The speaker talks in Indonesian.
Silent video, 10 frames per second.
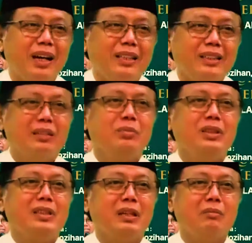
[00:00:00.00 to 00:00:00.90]
Yang
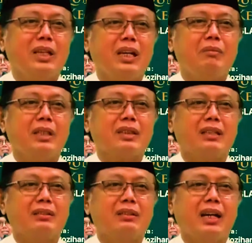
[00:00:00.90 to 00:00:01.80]
bisa menyelamatkan
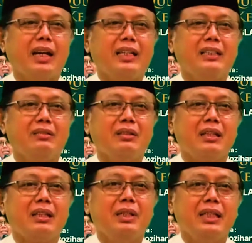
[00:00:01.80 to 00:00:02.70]
orang lain itu
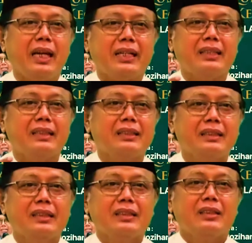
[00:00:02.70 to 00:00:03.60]
karena mendengar
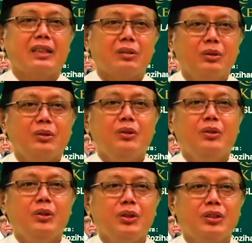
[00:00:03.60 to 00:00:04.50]

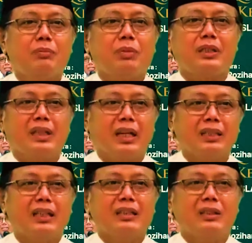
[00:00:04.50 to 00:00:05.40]
terus
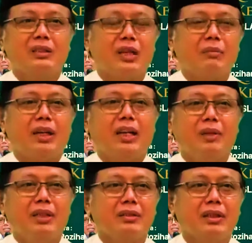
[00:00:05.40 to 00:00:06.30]
diperdengarkan terus
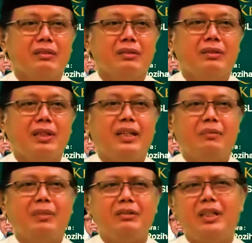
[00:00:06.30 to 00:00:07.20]
lama-lama kan, Orang
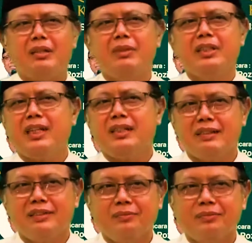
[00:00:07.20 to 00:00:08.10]
nikmat itu karena mendengar.
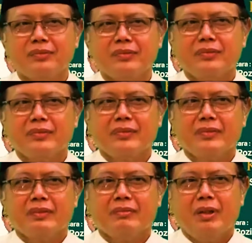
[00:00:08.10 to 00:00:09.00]

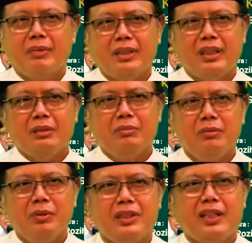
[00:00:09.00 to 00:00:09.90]
Bapak dan Ibu
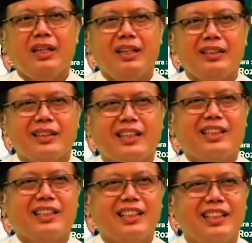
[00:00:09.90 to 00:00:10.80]
bisa
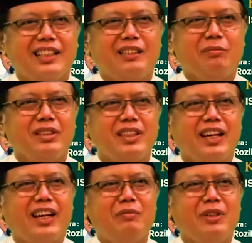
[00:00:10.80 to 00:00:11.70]
dengar-dengar, bisa
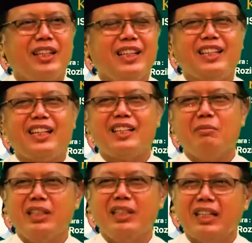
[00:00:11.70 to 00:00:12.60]
ngelamun enak karena
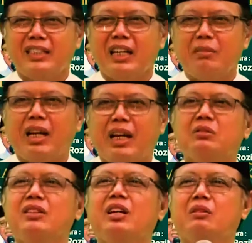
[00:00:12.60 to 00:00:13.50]
mendengarnya apa?
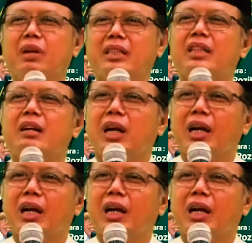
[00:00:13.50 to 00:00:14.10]
Lagunya Oma Irama.